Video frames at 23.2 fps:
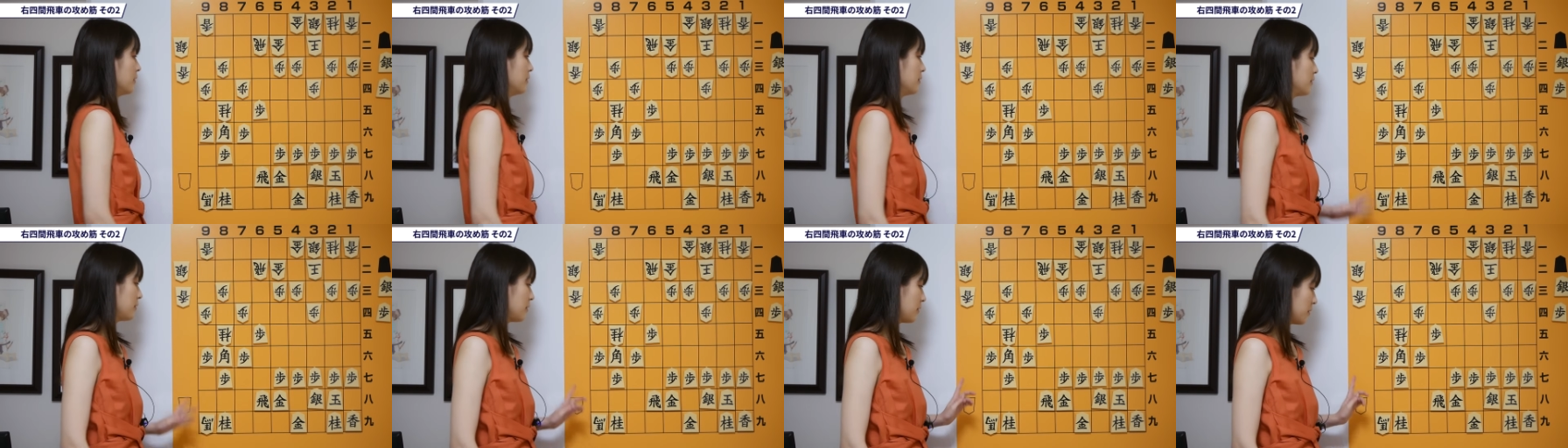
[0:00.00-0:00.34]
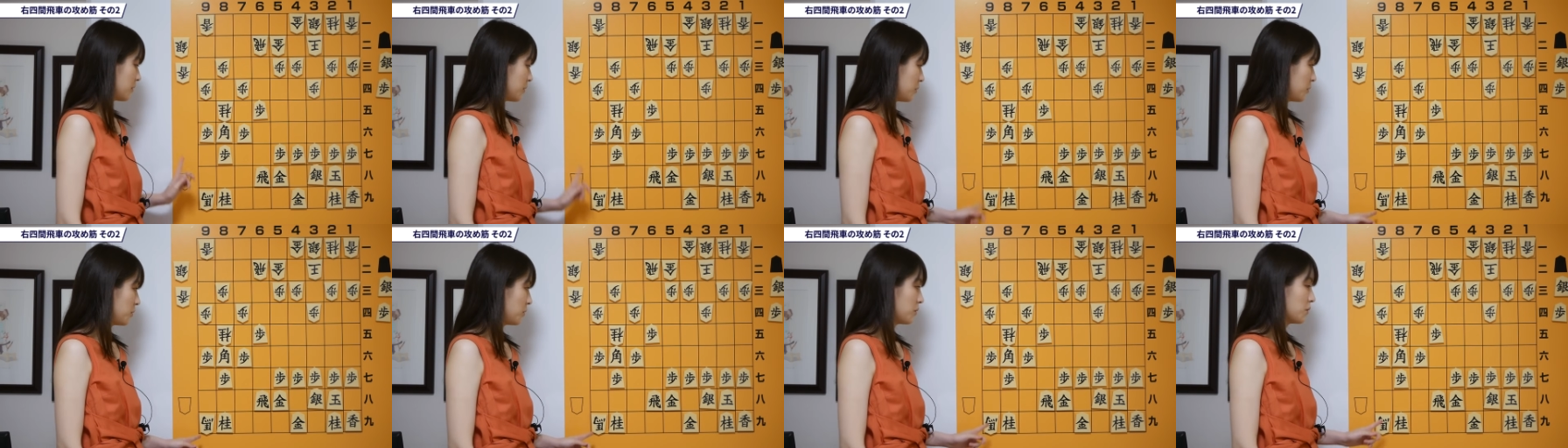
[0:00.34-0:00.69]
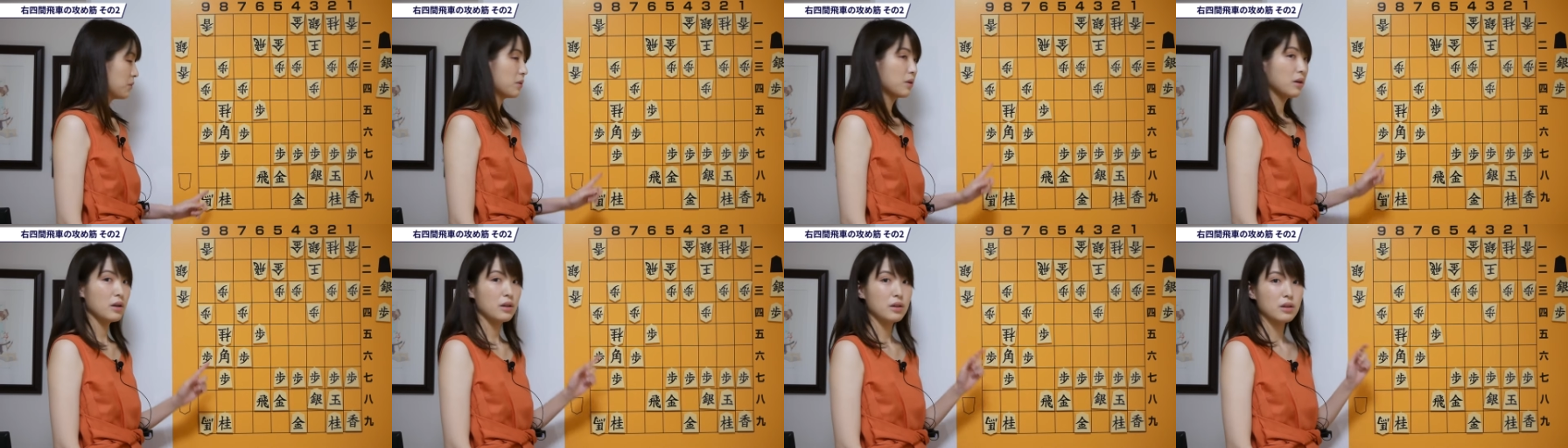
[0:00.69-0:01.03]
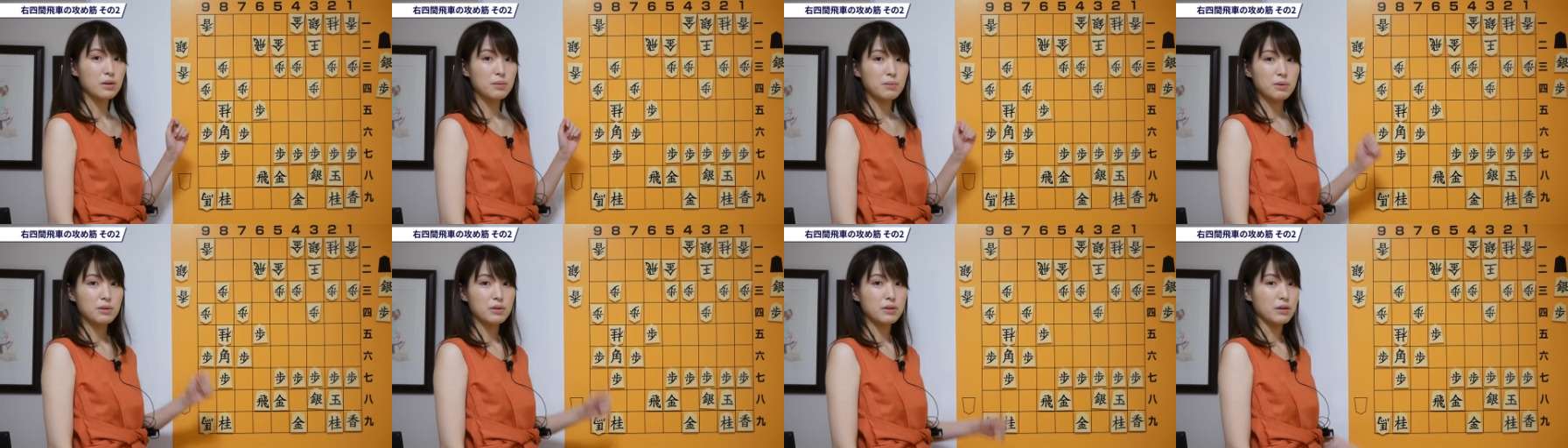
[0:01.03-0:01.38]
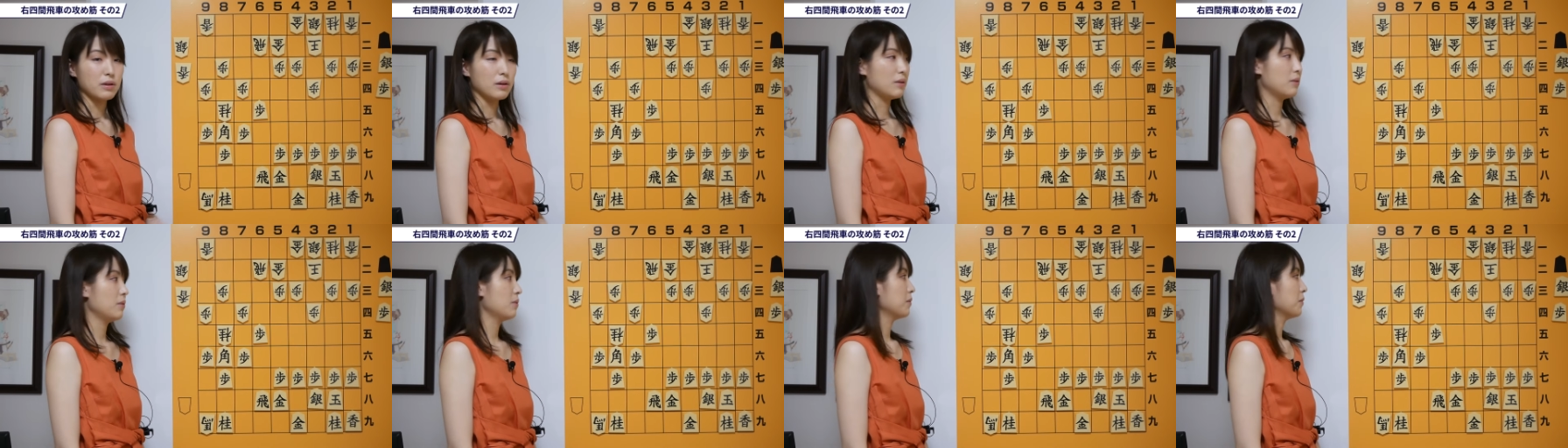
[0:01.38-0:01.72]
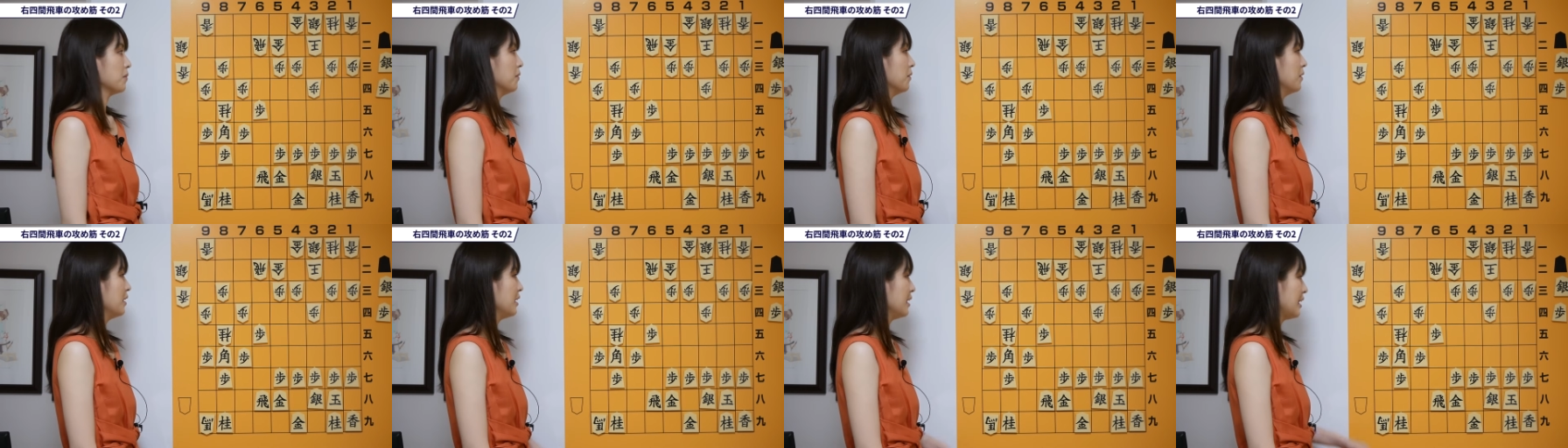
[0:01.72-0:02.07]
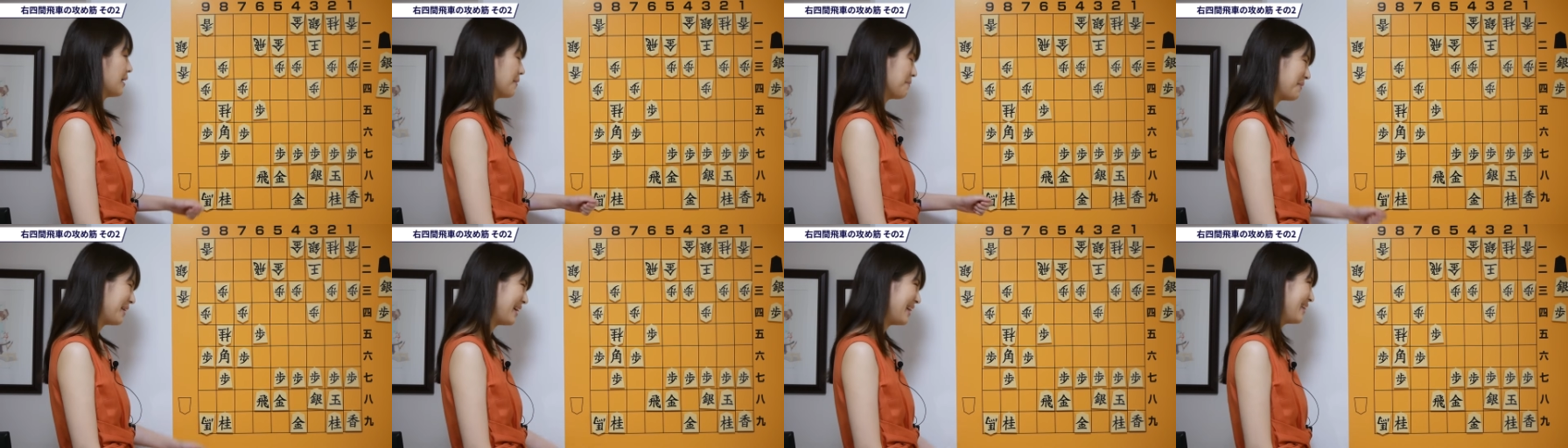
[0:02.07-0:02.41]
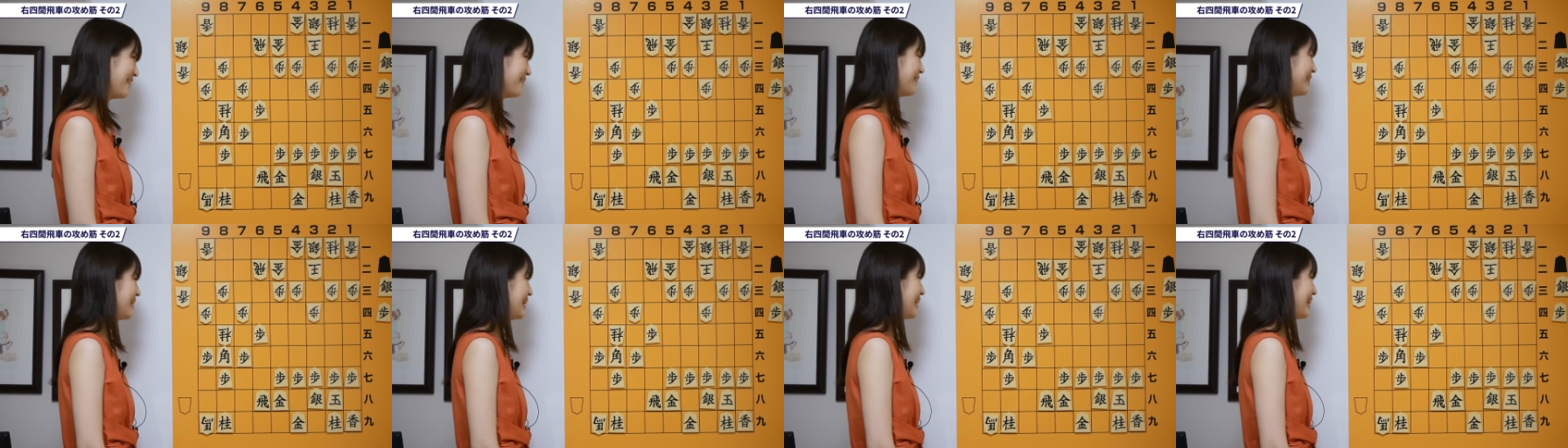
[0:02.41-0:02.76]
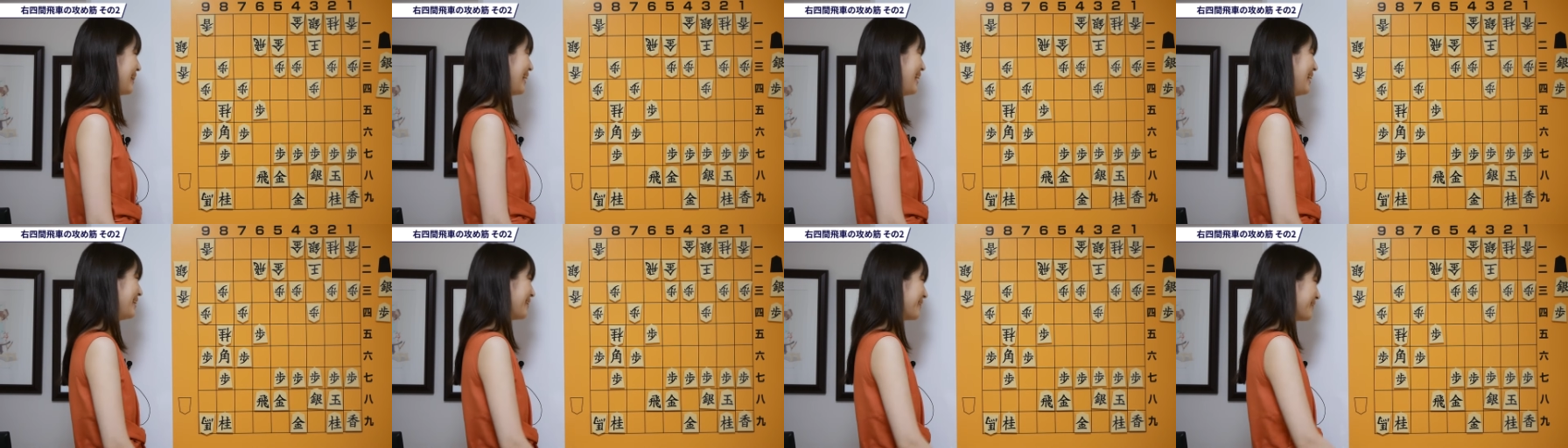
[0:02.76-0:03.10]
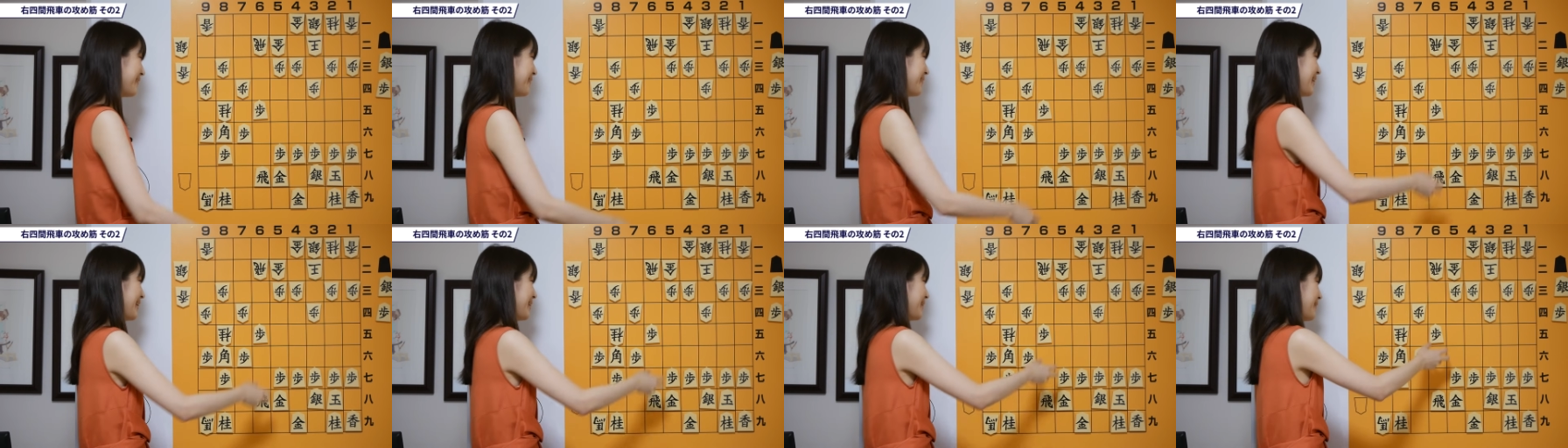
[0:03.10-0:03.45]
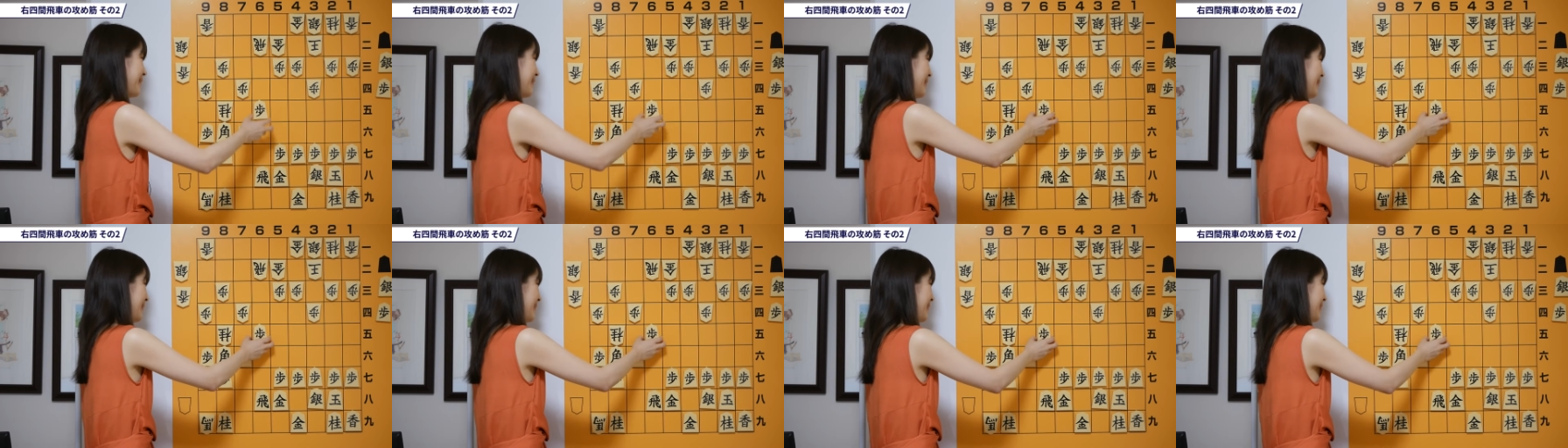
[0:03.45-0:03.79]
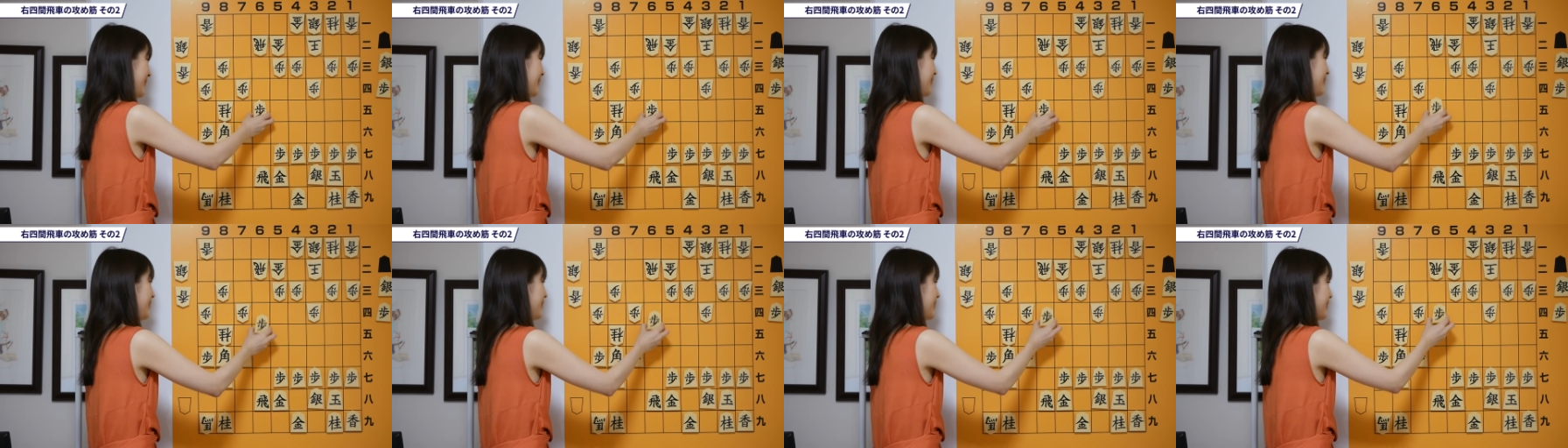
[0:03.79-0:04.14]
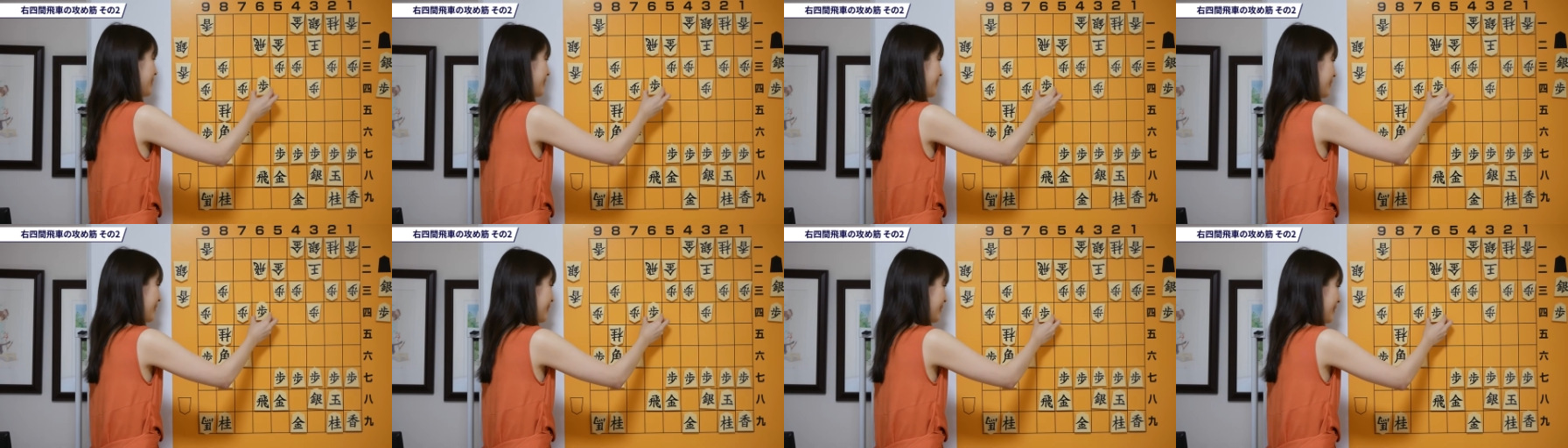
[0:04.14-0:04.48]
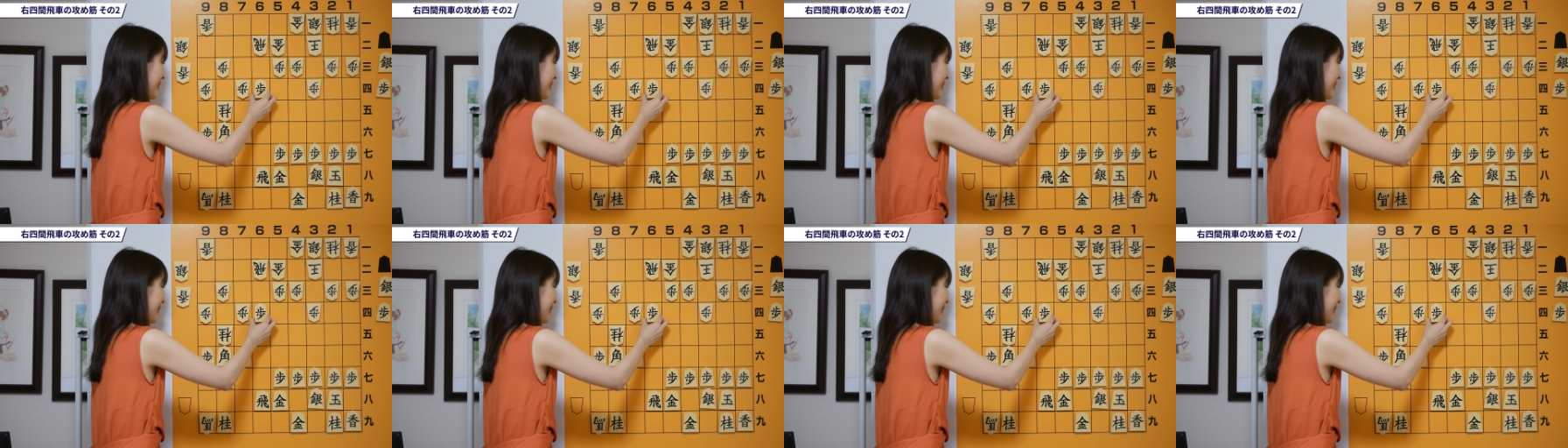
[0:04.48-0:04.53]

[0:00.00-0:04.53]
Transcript: さあ香車取られちゃいましたけどいやまだまだ大丈夫だとろく四歩と